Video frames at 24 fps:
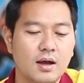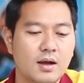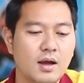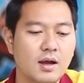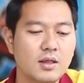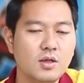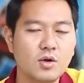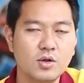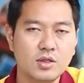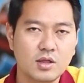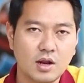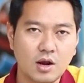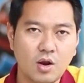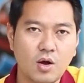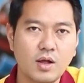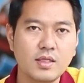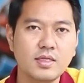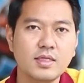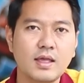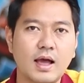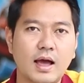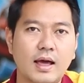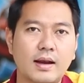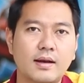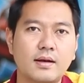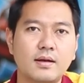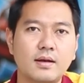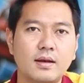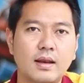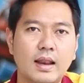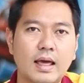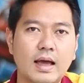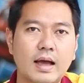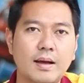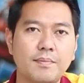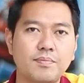เครื่องยนต์จะร้อนจัด
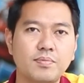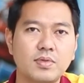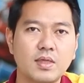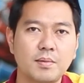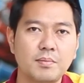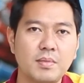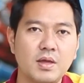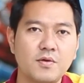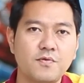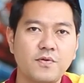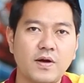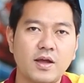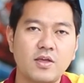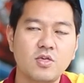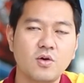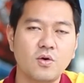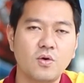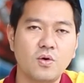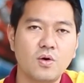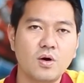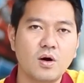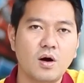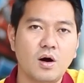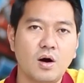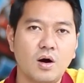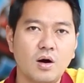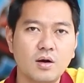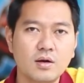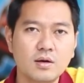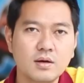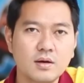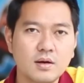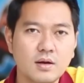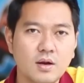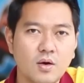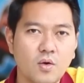นะครับจะมีไฟโชว์ของ
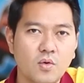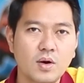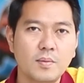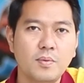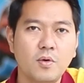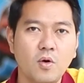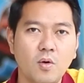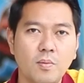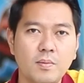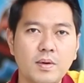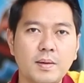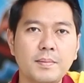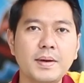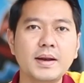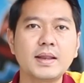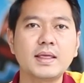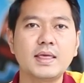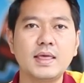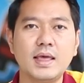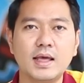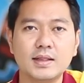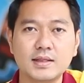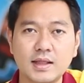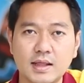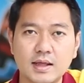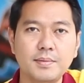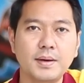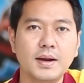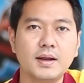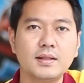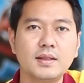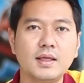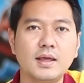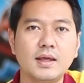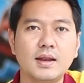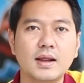อุณหภูมิน้ำมันเกียร์ติดขึ้น
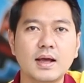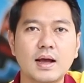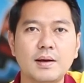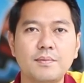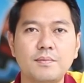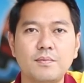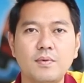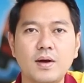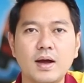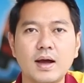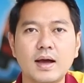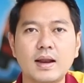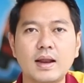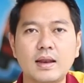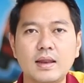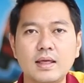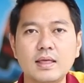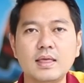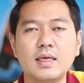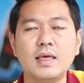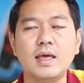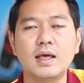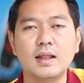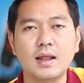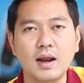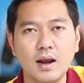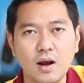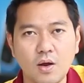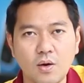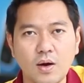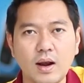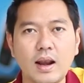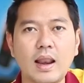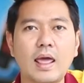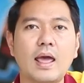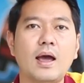มาทันทีนะครับว่าขณะนี้เกียร์ท่าน
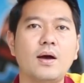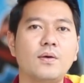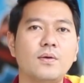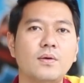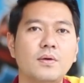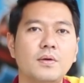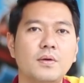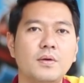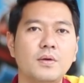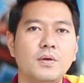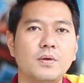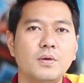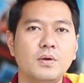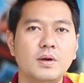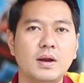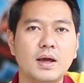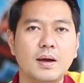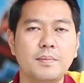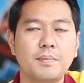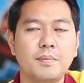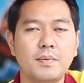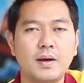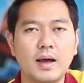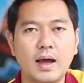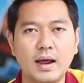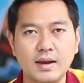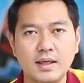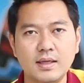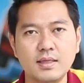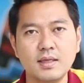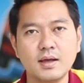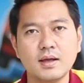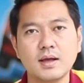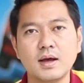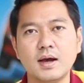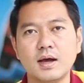ร้อนแล้วนะครับอัน
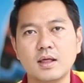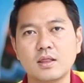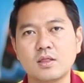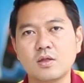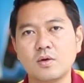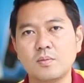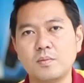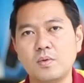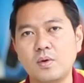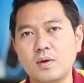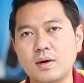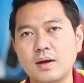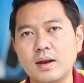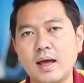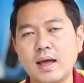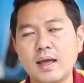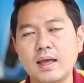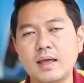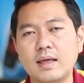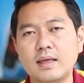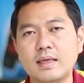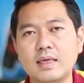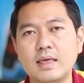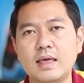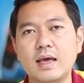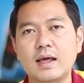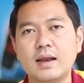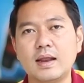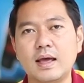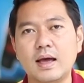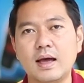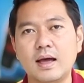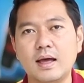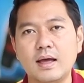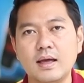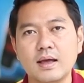นี้จะเกิดส่งผลให้เกียร์
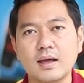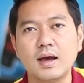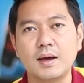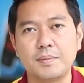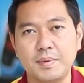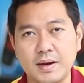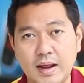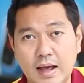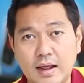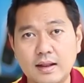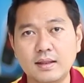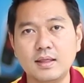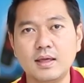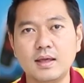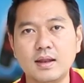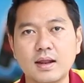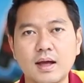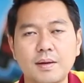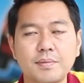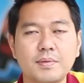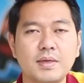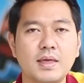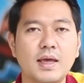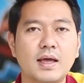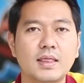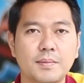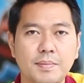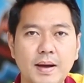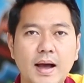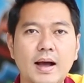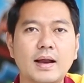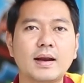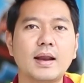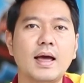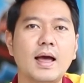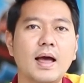เนี่ยเกิดปัญหาที นะครับเกียร์อาจจะ
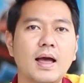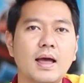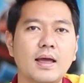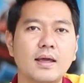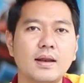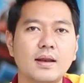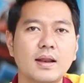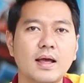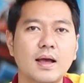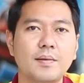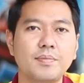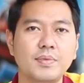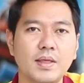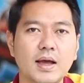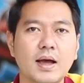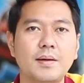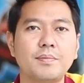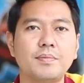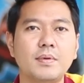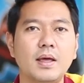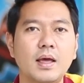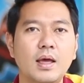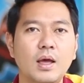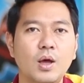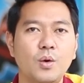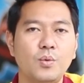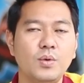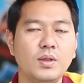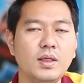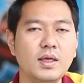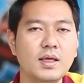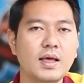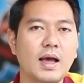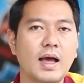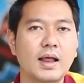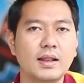พังได้นะครับเนี่ยครับวิ
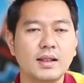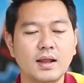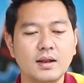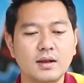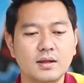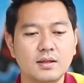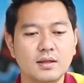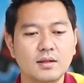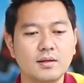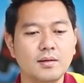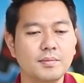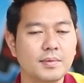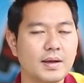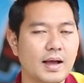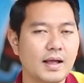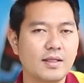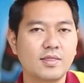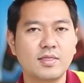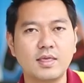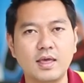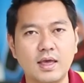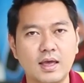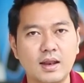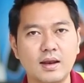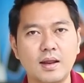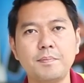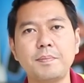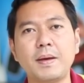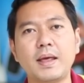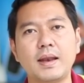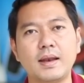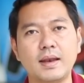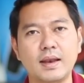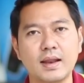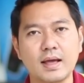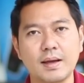ธีการท่านหนึ่งต้องทำการเชนให้
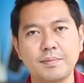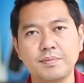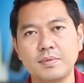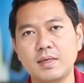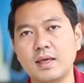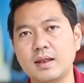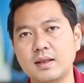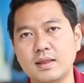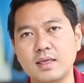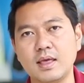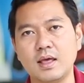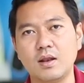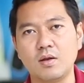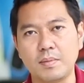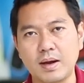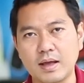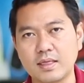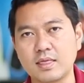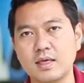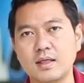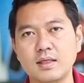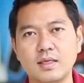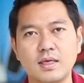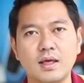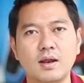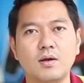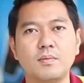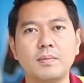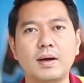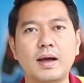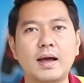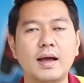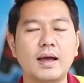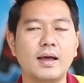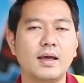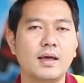เป็นนะครับเชนเกียร์ลงมาเชนเกียร์ลง
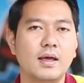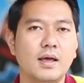มา